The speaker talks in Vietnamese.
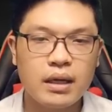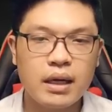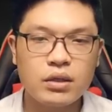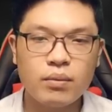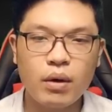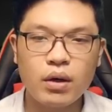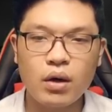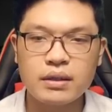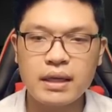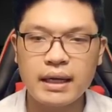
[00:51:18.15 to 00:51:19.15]
để cho bọn
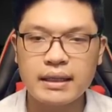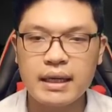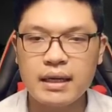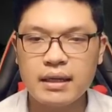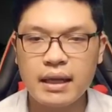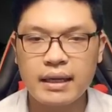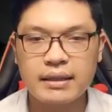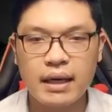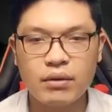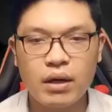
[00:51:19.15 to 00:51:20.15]
họ giải nghĩa tại
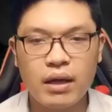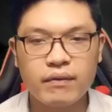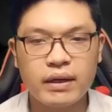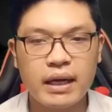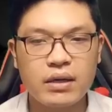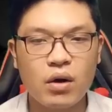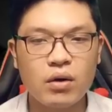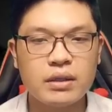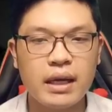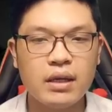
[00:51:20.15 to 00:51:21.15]
sao phải gây
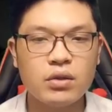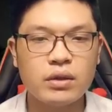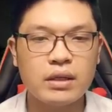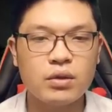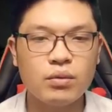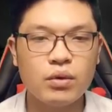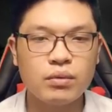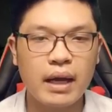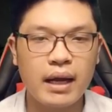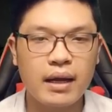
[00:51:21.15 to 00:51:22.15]
khó dễ cho dân chúng
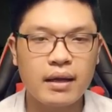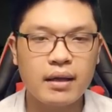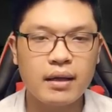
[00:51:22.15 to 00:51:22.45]
chúng ta.